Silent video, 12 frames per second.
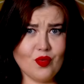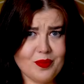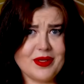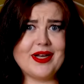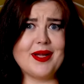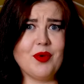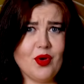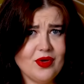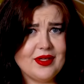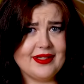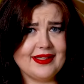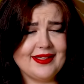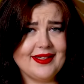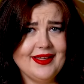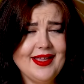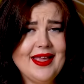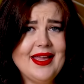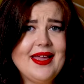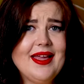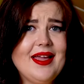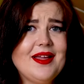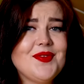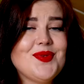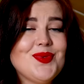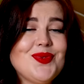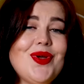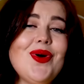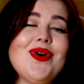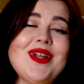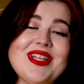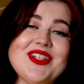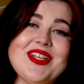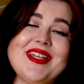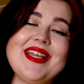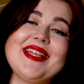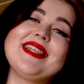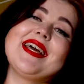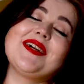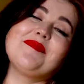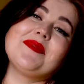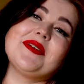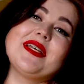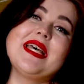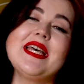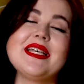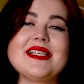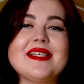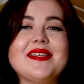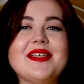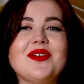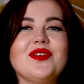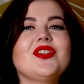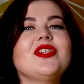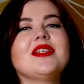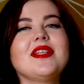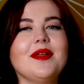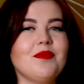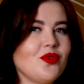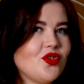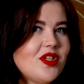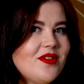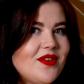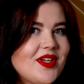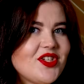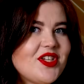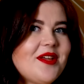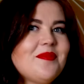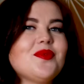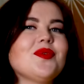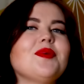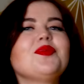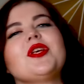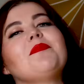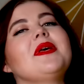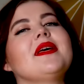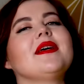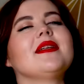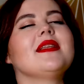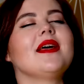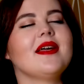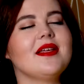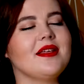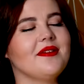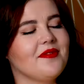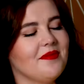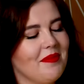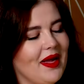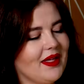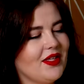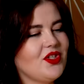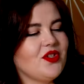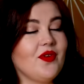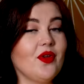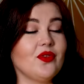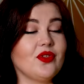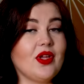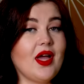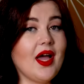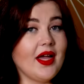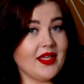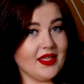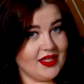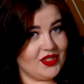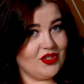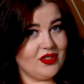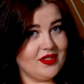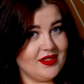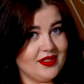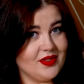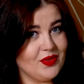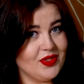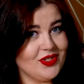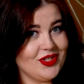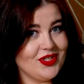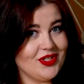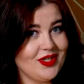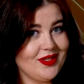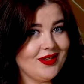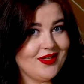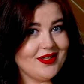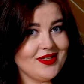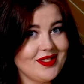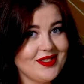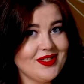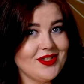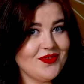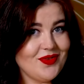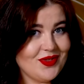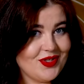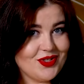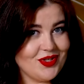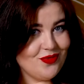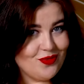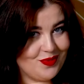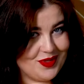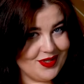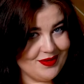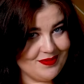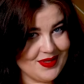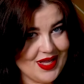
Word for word: ubieram choinki e, w studio Oranżeria, tak by sesje rodzinne, może i Wasze, były przepiękne i w magii świąt. A jeśli zdecydujecie się na sesje świąteczne u mnie,